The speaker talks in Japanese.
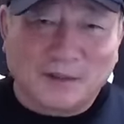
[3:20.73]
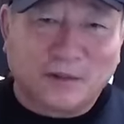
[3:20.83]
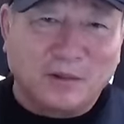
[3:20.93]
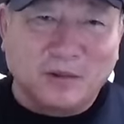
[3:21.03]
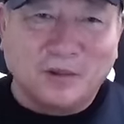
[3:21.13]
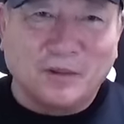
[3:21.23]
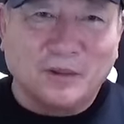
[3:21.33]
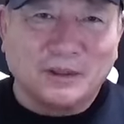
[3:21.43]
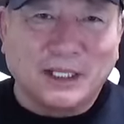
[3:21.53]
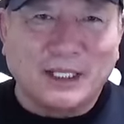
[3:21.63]

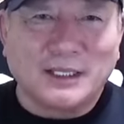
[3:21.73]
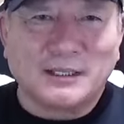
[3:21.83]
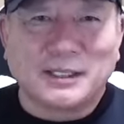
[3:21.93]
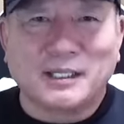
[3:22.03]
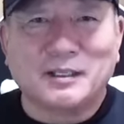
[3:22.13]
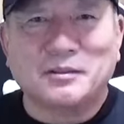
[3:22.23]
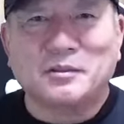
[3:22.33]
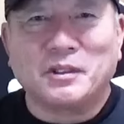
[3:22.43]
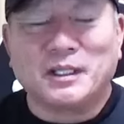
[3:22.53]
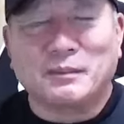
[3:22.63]
こう対比される
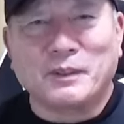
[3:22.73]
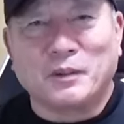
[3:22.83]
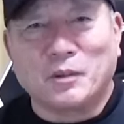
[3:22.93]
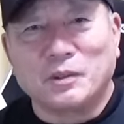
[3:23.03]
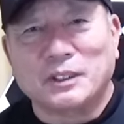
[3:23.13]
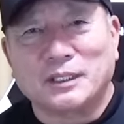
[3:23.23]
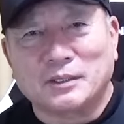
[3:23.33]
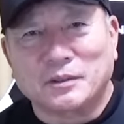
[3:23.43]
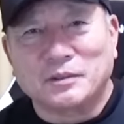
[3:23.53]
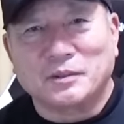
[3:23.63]
のはやっぱ大
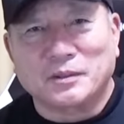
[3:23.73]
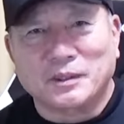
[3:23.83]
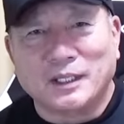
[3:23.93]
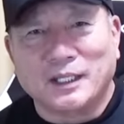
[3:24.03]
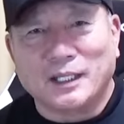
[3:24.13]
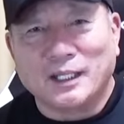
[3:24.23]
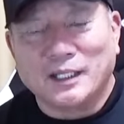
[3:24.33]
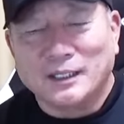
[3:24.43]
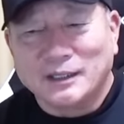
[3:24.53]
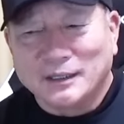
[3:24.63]
谷ということで。
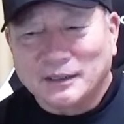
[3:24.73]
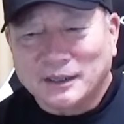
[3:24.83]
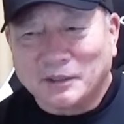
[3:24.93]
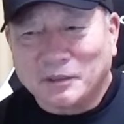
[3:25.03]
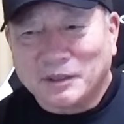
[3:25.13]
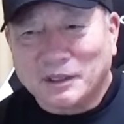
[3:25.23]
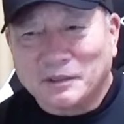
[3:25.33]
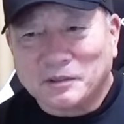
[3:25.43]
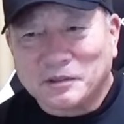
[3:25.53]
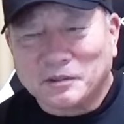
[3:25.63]
はいで大
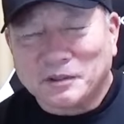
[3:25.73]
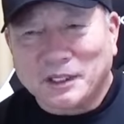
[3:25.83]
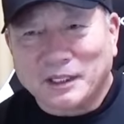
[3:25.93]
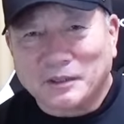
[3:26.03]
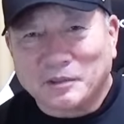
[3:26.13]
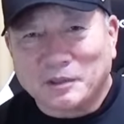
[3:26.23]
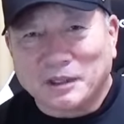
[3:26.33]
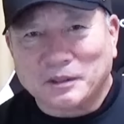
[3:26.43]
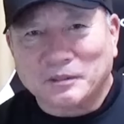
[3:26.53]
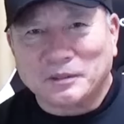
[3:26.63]
谷の状態がどう
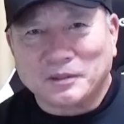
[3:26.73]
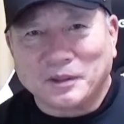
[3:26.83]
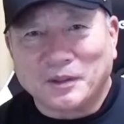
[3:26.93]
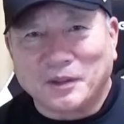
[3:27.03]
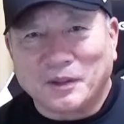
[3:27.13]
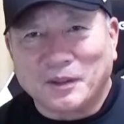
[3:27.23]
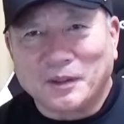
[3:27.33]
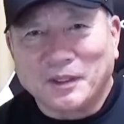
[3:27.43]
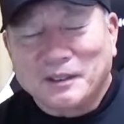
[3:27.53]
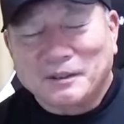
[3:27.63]
かというと、
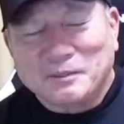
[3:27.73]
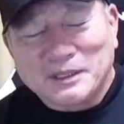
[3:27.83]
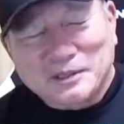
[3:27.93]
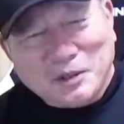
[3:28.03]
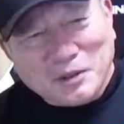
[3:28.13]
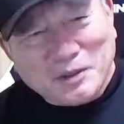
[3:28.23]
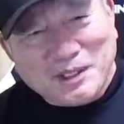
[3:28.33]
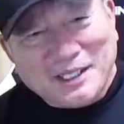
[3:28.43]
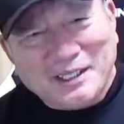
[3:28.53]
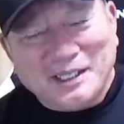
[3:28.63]
うん、まあそん
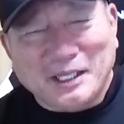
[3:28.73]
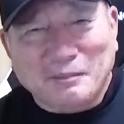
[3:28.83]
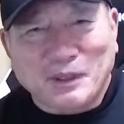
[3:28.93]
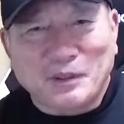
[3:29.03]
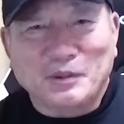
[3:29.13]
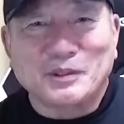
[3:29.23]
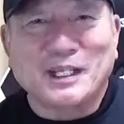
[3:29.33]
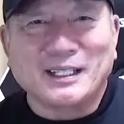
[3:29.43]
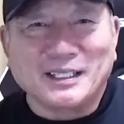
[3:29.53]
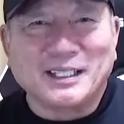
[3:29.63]
なにはやっぱり良く
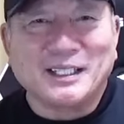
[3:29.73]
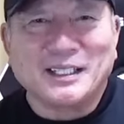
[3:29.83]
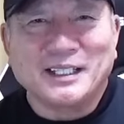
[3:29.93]
ないね